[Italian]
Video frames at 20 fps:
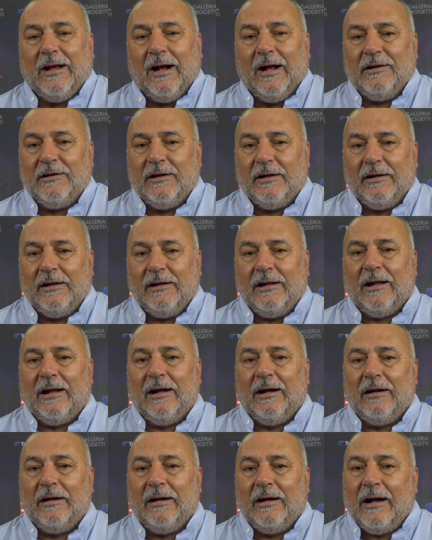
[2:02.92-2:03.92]
Cagliari,
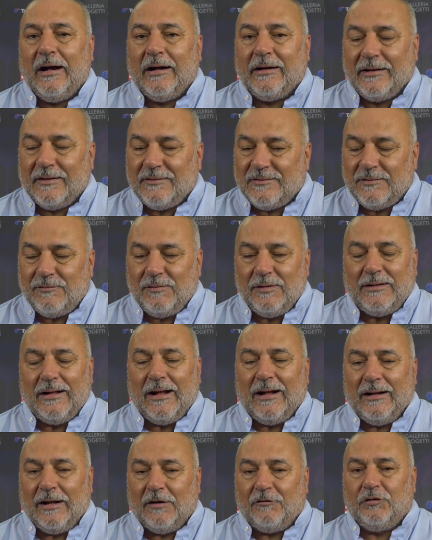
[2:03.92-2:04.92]
l'aggressività,
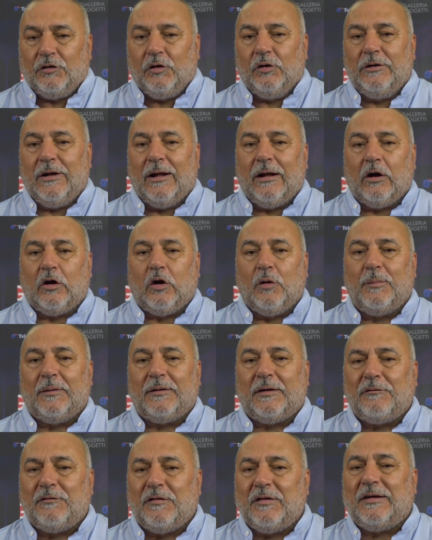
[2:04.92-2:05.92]
la, la voglia, la
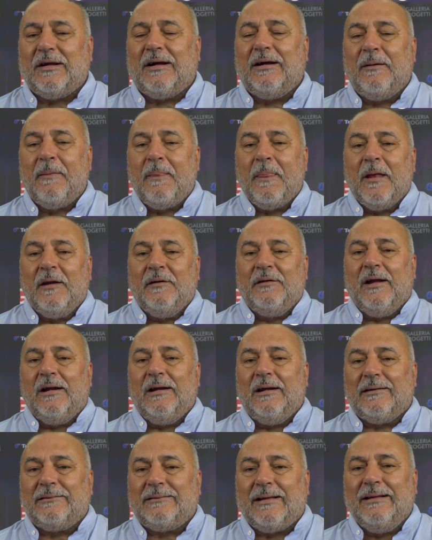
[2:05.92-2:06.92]
combattività
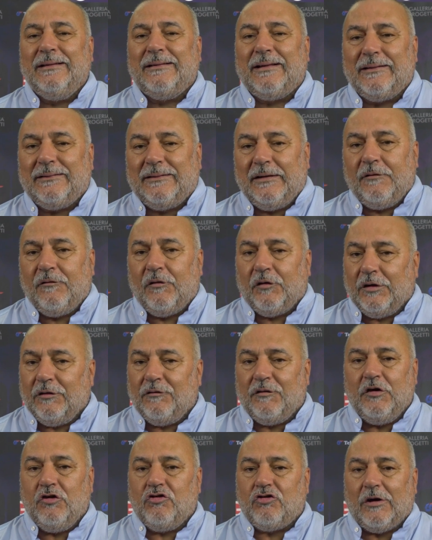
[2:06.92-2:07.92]
nel tentativo di
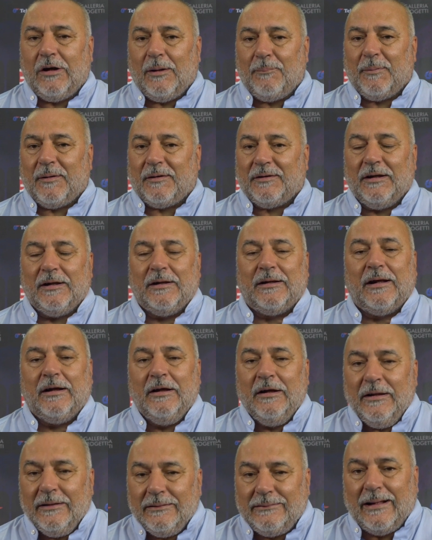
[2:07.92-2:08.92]
vincere la partita,
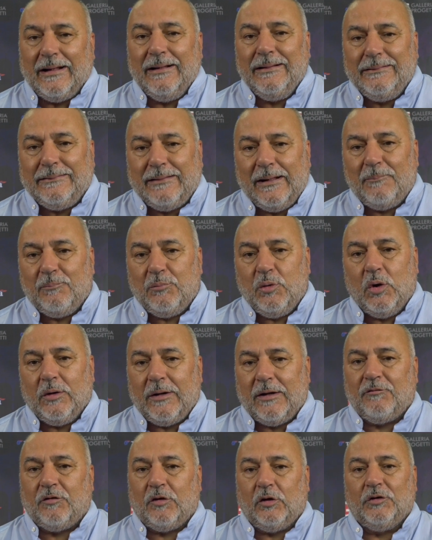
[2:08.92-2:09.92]
tanta
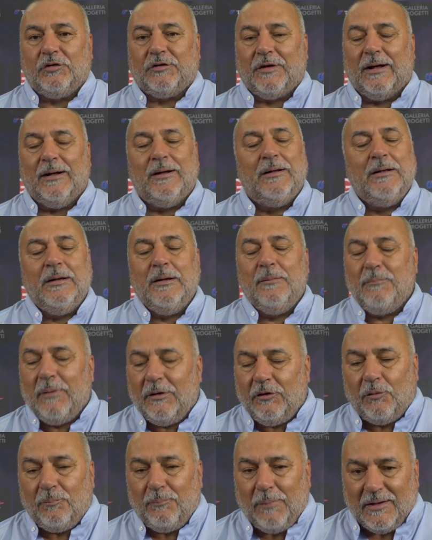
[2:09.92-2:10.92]
buona volontà, ma
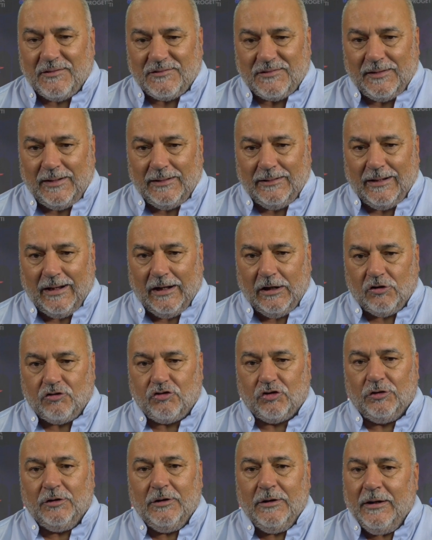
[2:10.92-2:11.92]
non basta nel
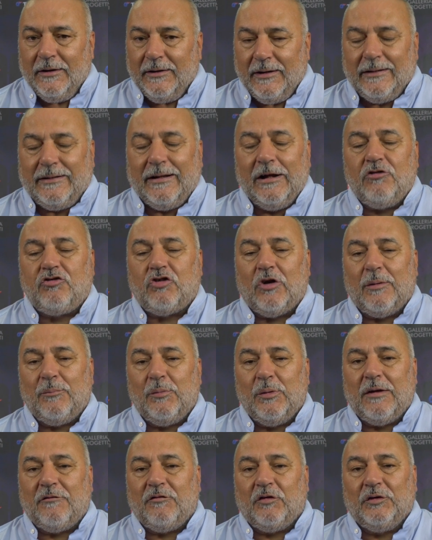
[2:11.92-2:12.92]
calcio. Nel calcio la
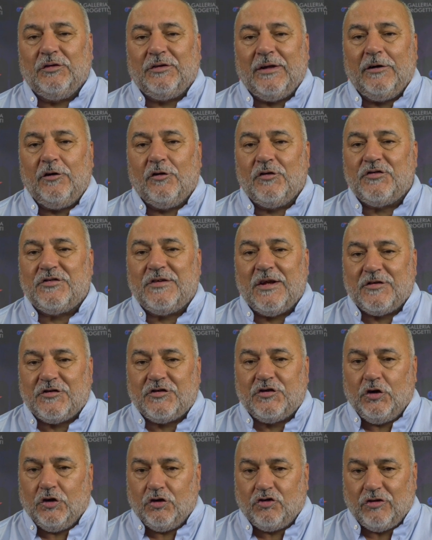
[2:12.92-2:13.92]
buona volontà non si
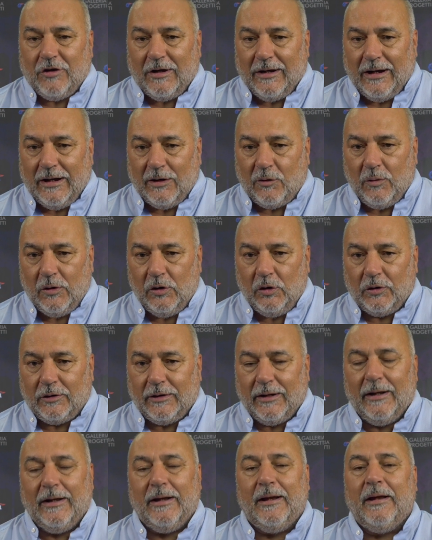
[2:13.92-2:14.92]
associa a quello
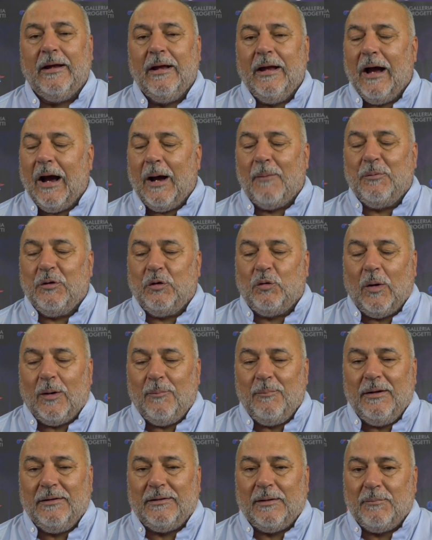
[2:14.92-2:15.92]
che
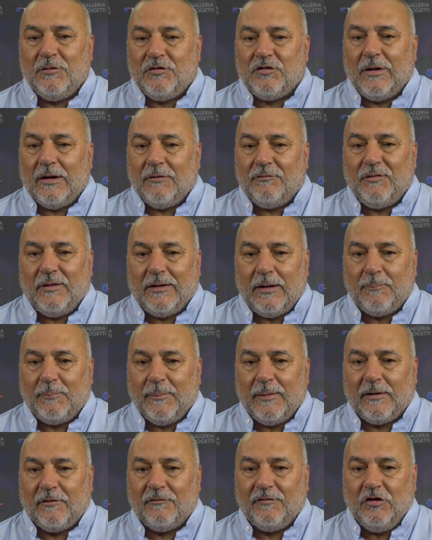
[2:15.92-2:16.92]
abitualmente bisogna fare
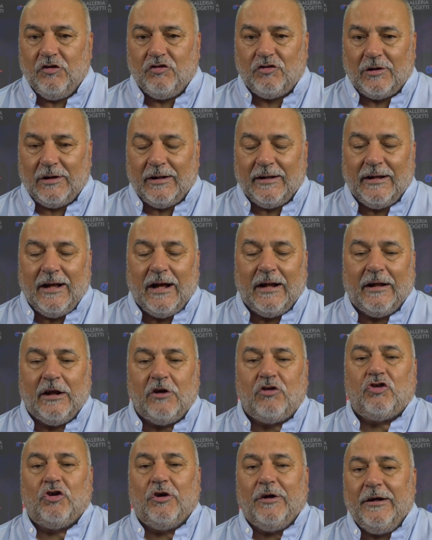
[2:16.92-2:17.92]
per vincere le gare,
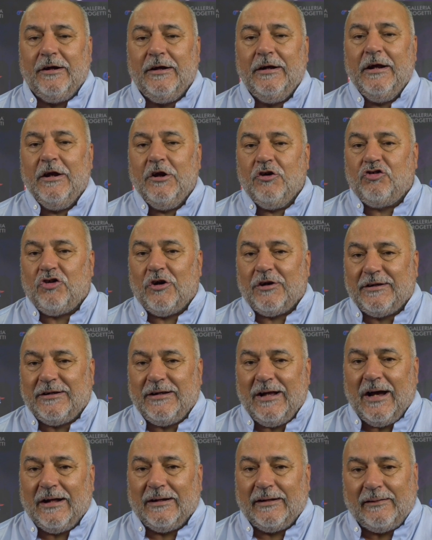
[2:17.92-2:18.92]
cioè
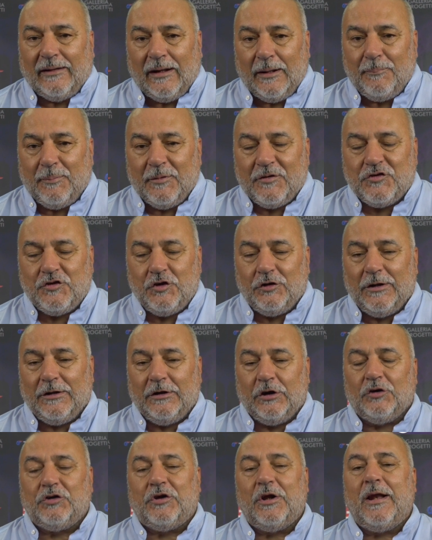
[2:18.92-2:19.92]
cercare dalle persone
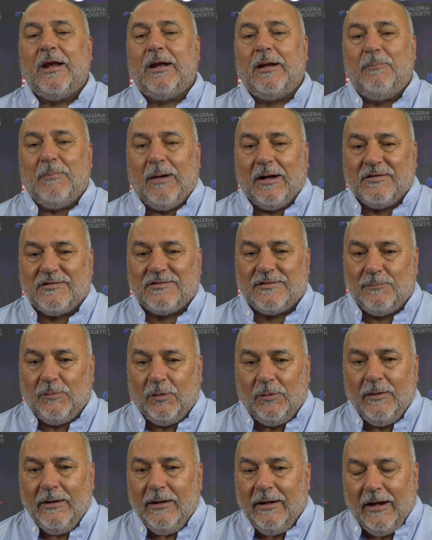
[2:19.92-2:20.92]
di ottenere il
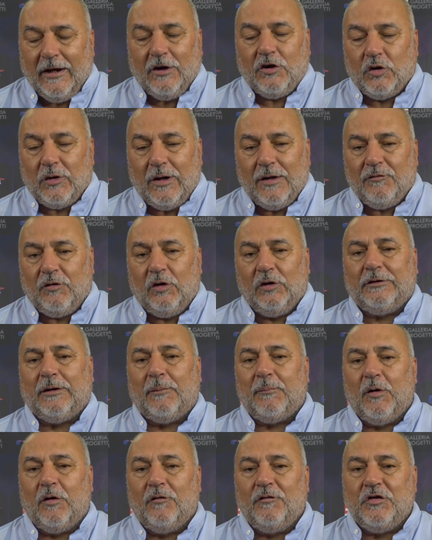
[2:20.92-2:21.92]
massimo. E ancora una volta
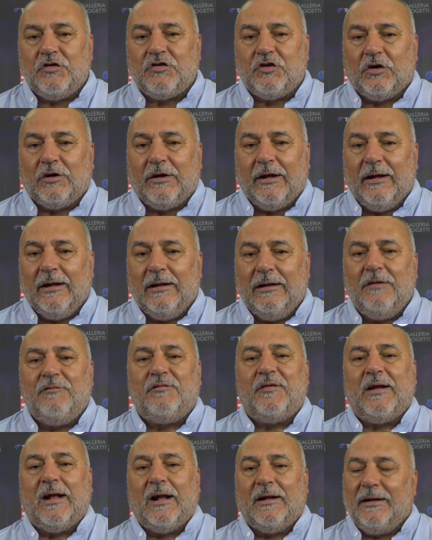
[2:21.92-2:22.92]
abbiamo visto che
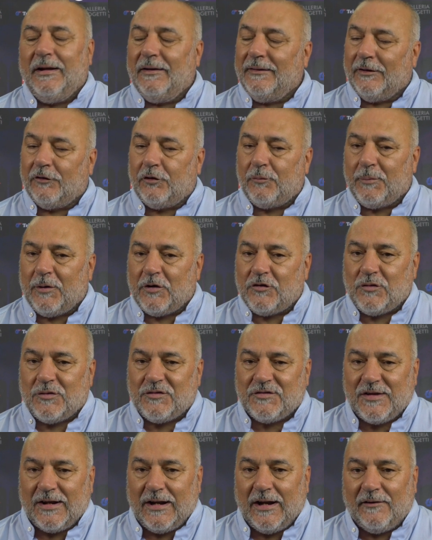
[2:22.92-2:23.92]
Liverani è andato per la sua
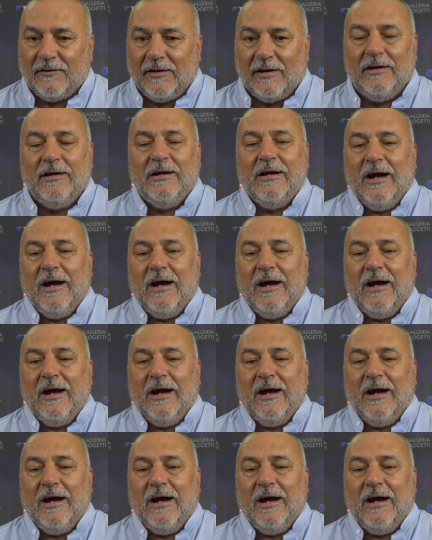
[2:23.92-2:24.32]
strada strada.